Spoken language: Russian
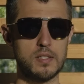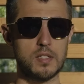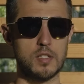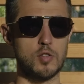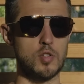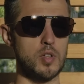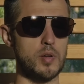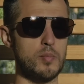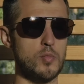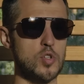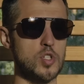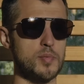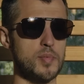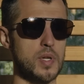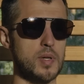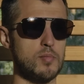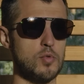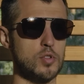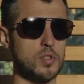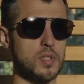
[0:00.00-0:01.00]
с которыми можем
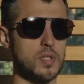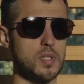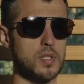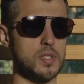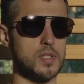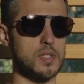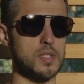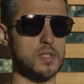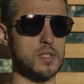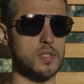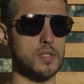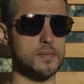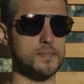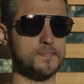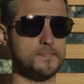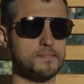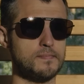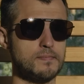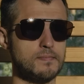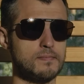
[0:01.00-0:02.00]
работать. Э,
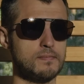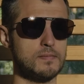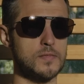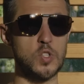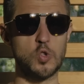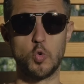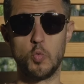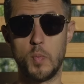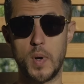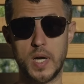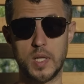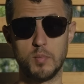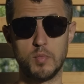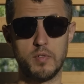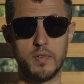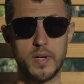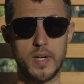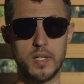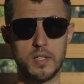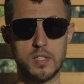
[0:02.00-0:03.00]
туман
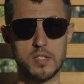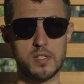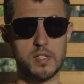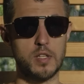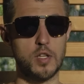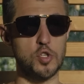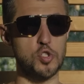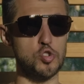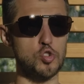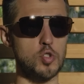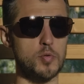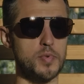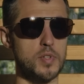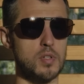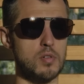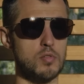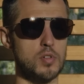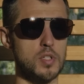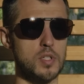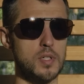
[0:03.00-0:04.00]
бывает, если речь в
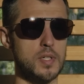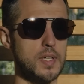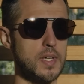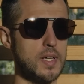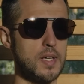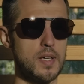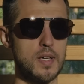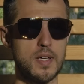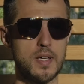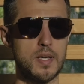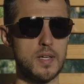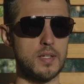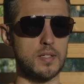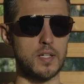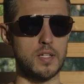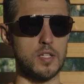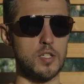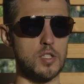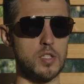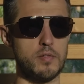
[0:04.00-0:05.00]
природе.
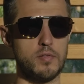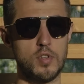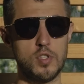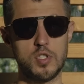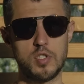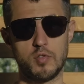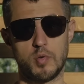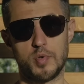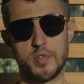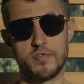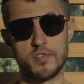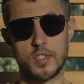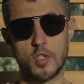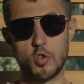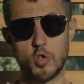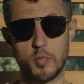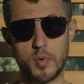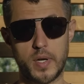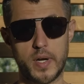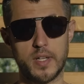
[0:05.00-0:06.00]
Какие-то вещи. В общем,
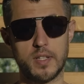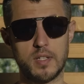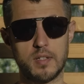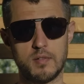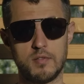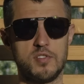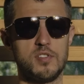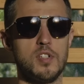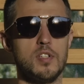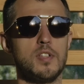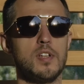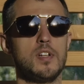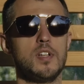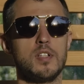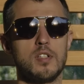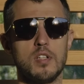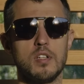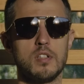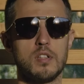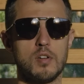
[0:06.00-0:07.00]
встаем рано, если это
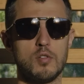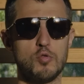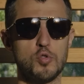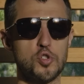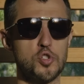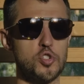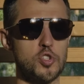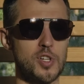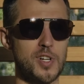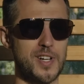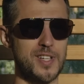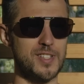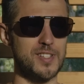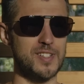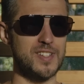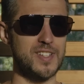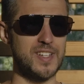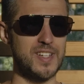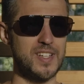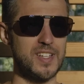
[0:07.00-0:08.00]
лето. Это очень
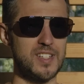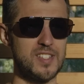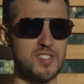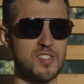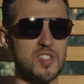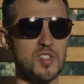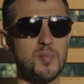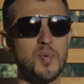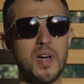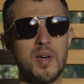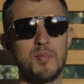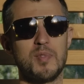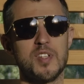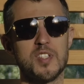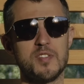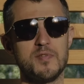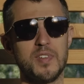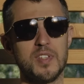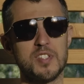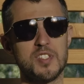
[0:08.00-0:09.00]
рано. Снимаем
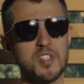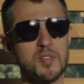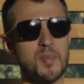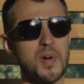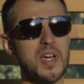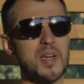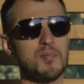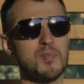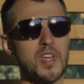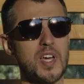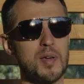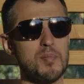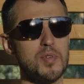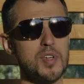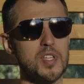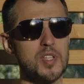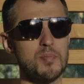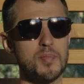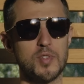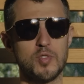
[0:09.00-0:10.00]
рассвет, снимаем до
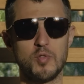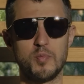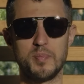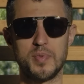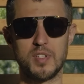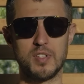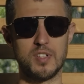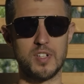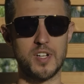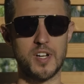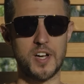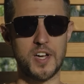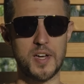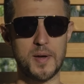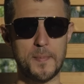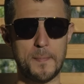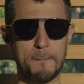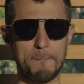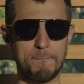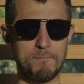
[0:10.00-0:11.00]
обеда, потом
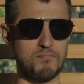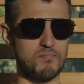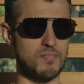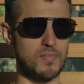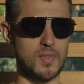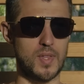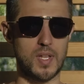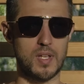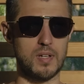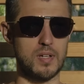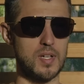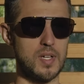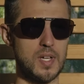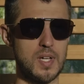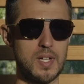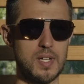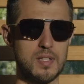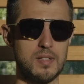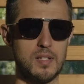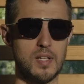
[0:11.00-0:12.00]
передыхаем
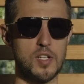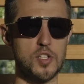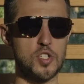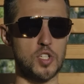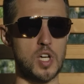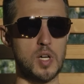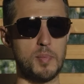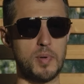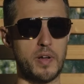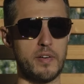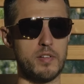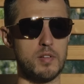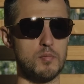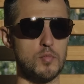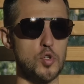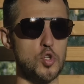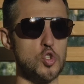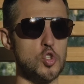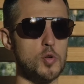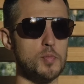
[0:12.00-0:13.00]
Дальше, как правило,
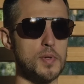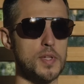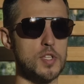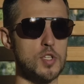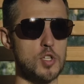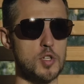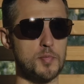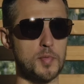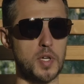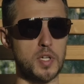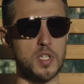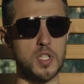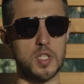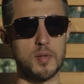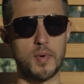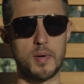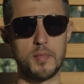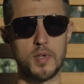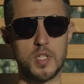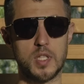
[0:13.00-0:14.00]
мы еще планируем
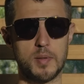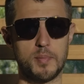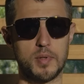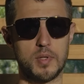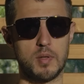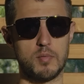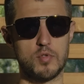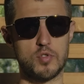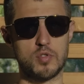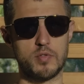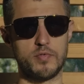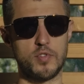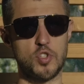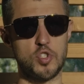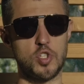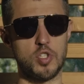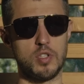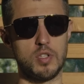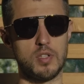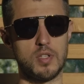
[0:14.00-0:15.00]
какие-то моменты, потому что в
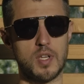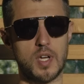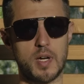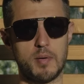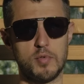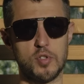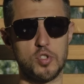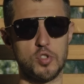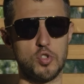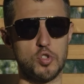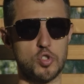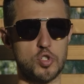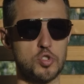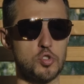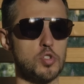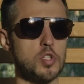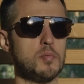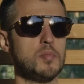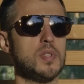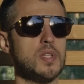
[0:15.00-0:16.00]
течение дня обычно еще
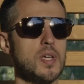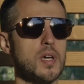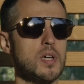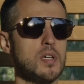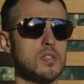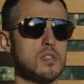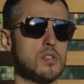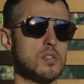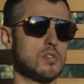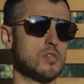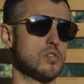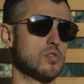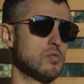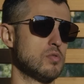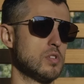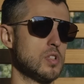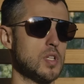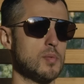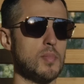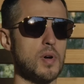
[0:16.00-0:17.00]
что-то меняется,
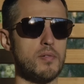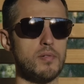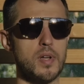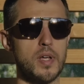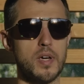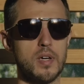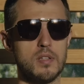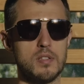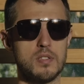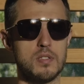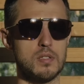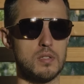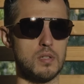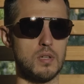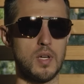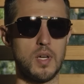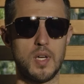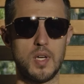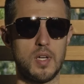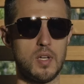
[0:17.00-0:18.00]
что-то
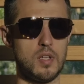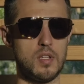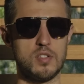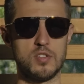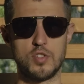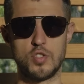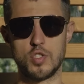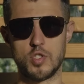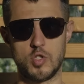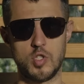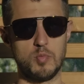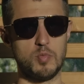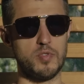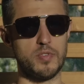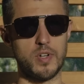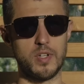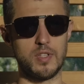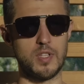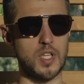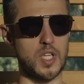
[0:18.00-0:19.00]
добавляется. Зачастую
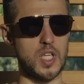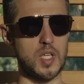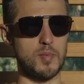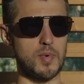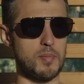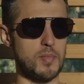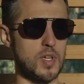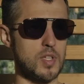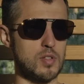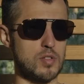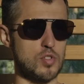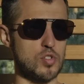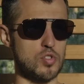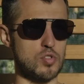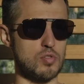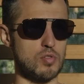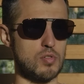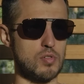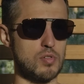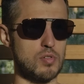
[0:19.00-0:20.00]
бывают такие моменты,
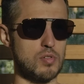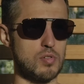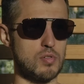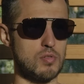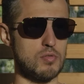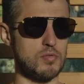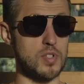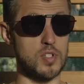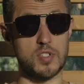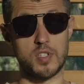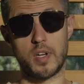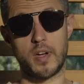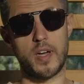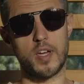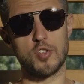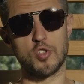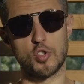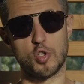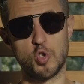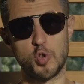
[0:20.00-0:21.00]
что наш
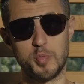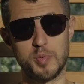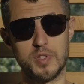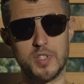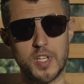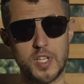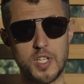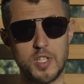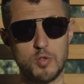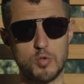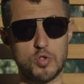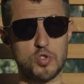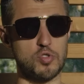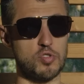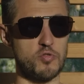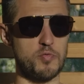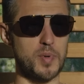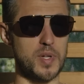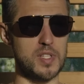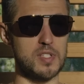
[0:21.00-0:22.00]
заказчик любит докинуть
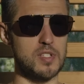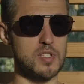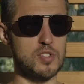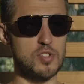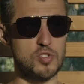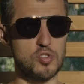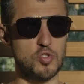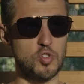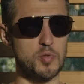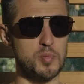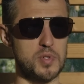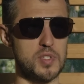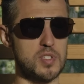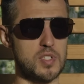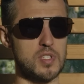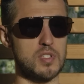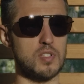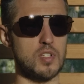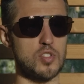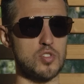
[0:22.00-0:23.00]
что-то в процессе съемки,
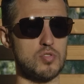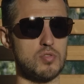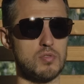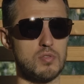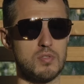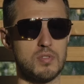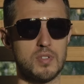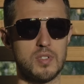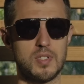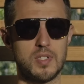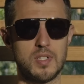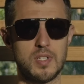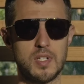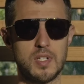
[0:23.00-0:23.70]
сказать, что